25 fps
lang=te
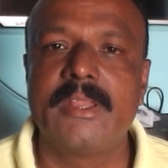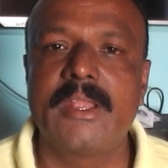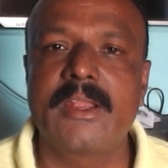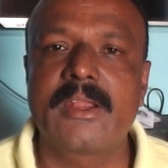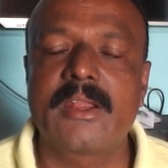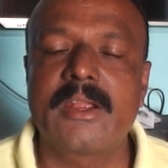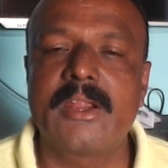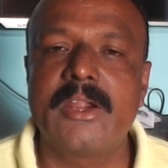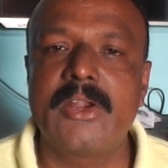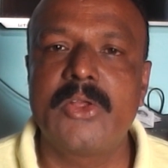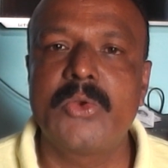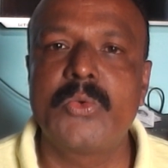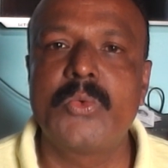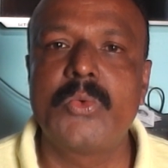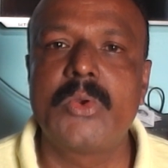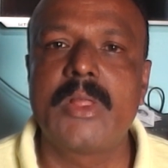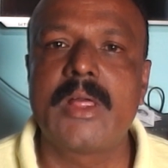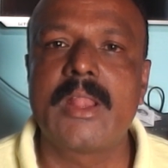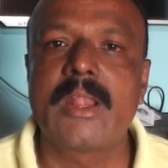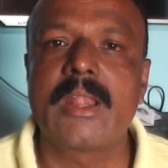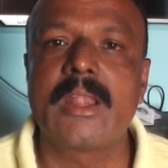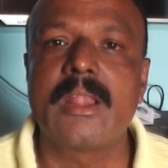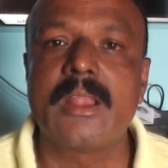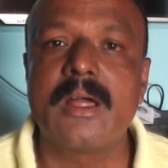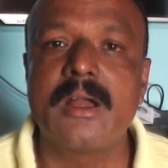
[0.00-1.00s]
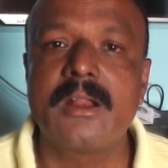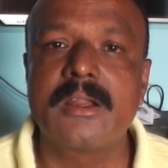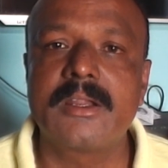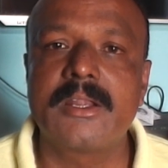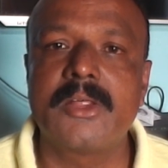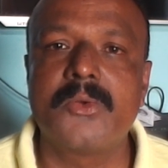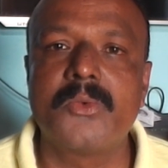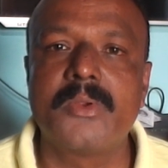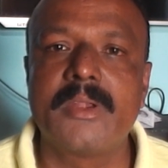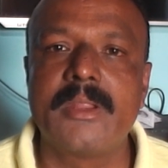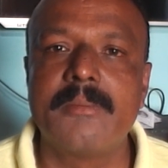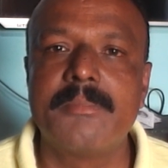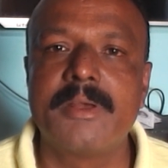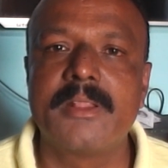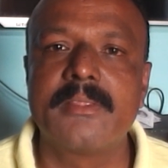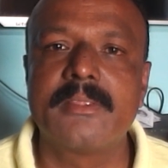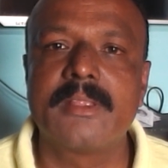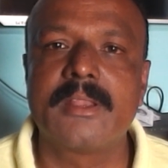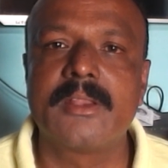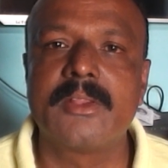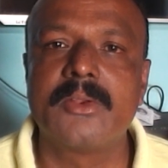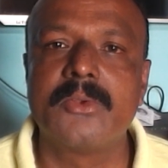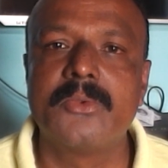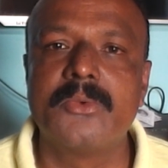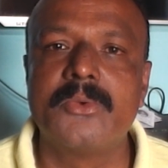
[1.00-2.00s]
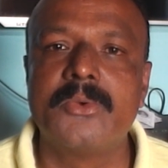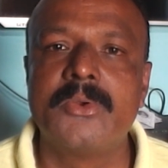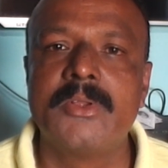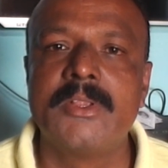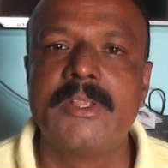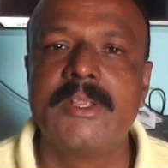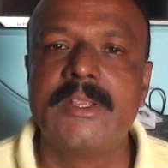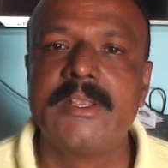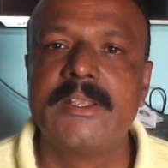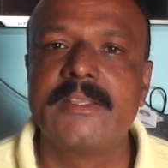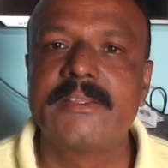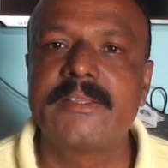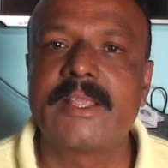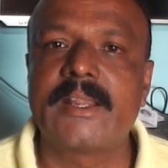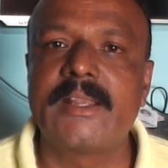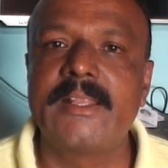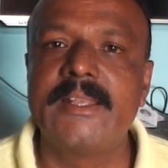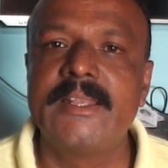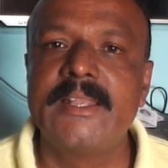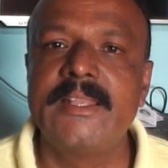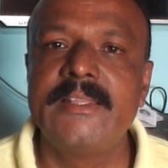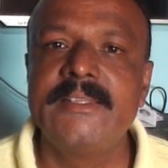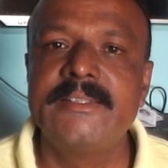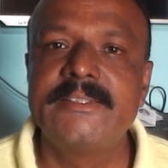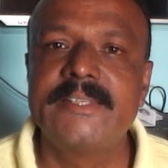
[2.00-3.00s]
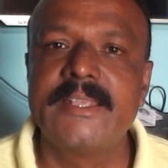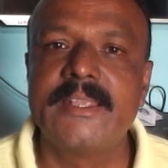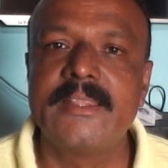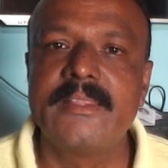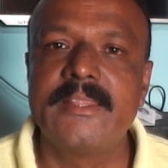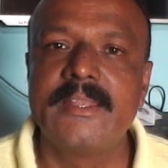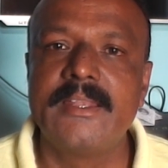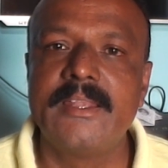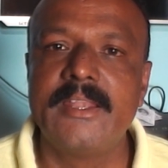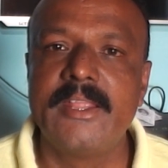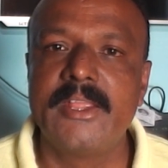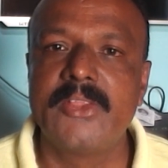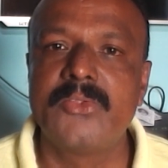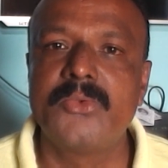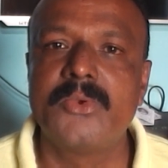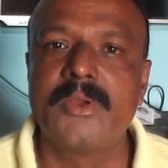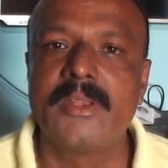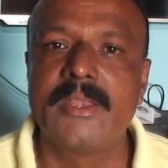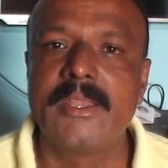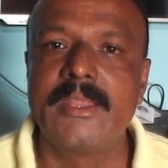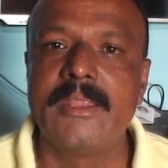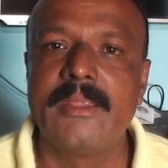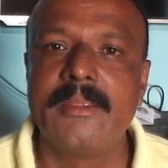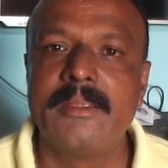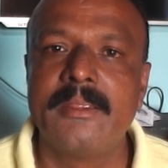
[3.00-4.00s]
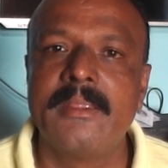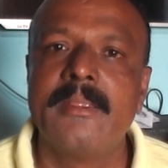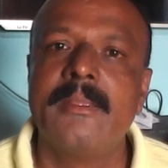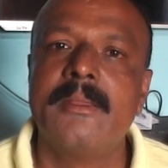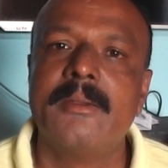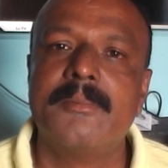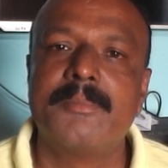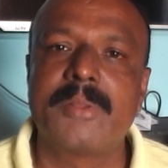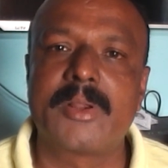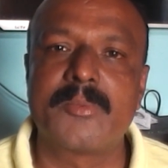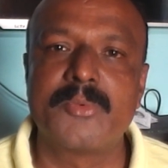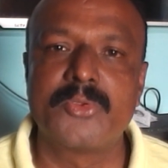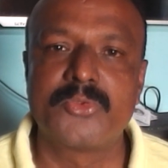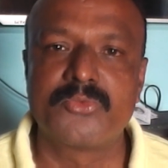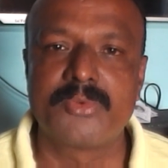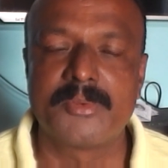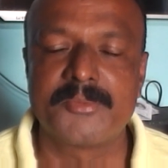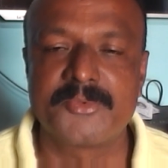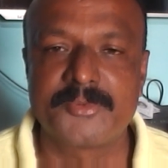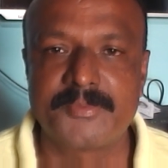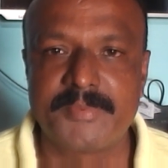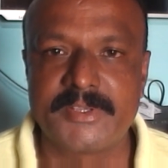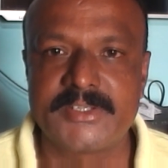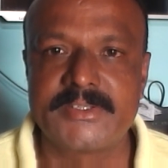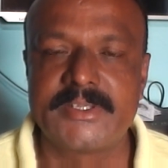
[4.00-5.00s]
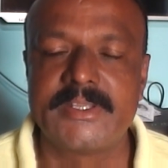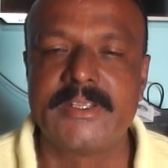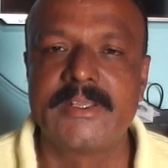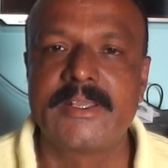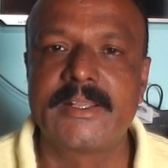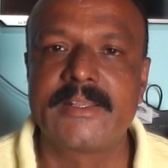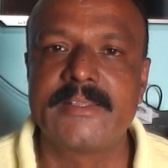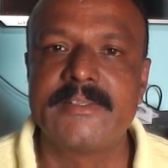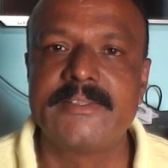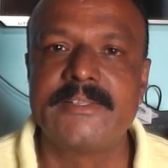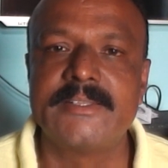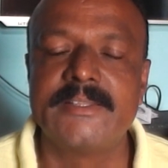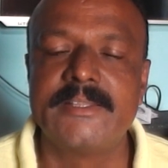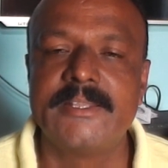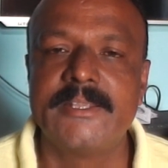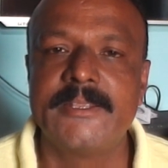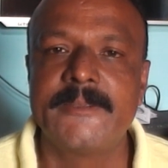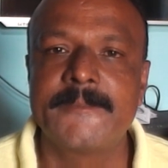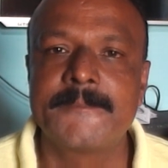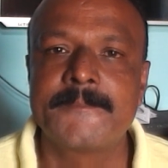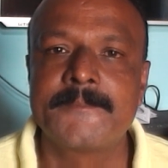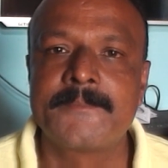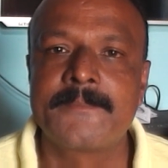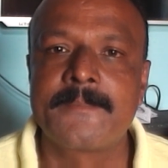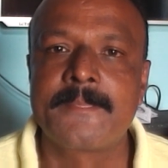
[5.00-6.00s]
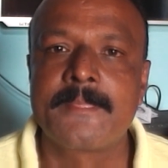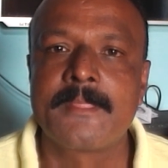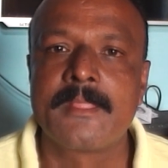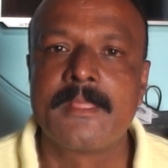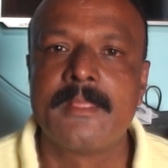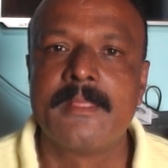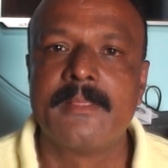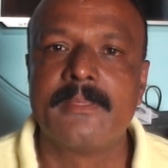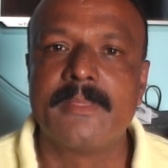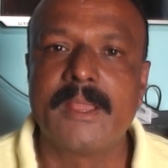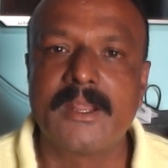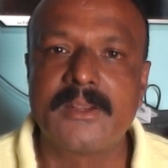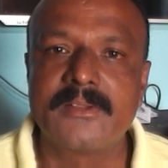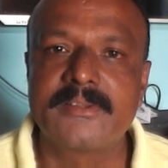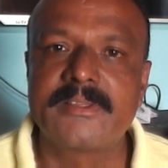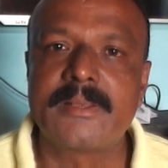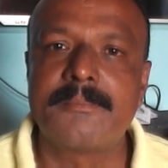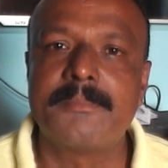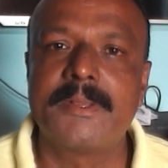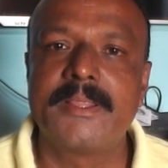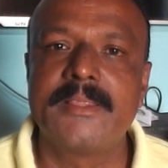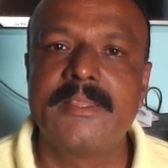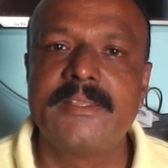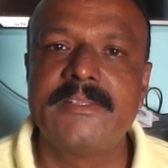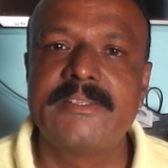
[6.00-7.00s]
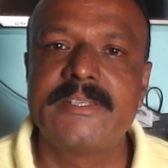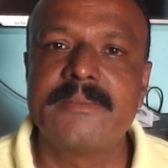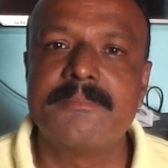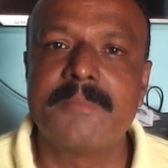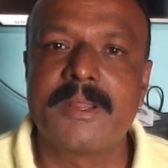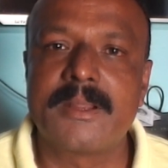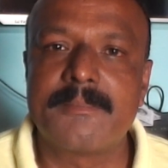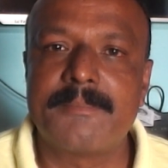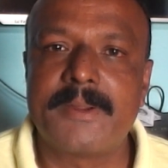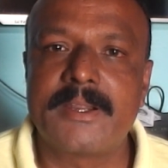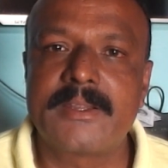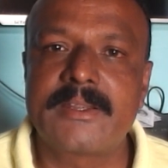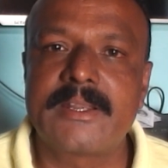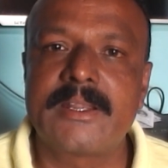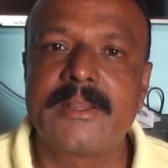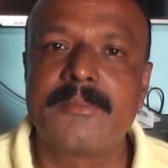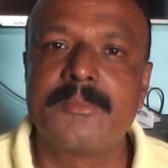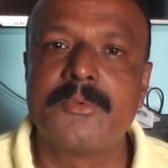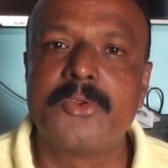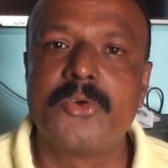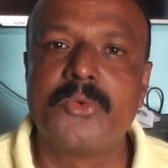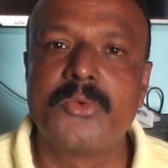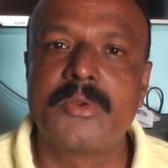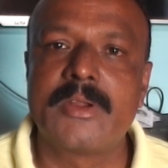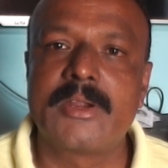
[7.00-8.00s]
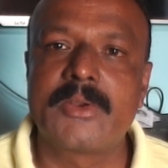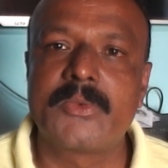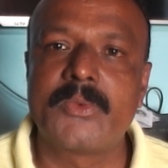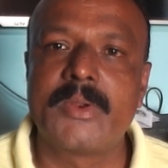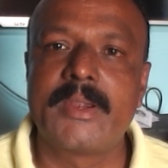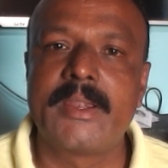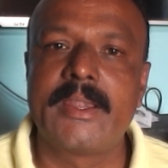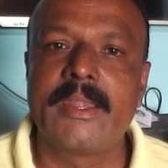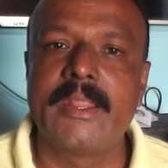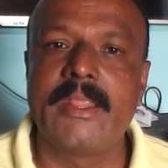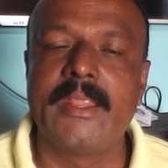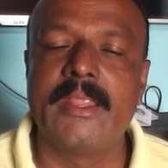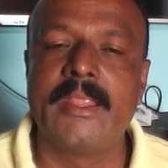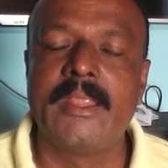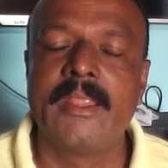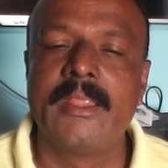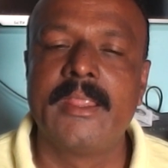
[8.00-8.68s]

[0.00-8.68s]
ఎక్కడ కూడా లాక్డౌన్ నిబంధనలు సడలించేది లేదు అని ప్రభుత్వం స్పష్టీకరించింది దానికి సంబంధించి మన పట్టణంలో ఉన్నటువంటి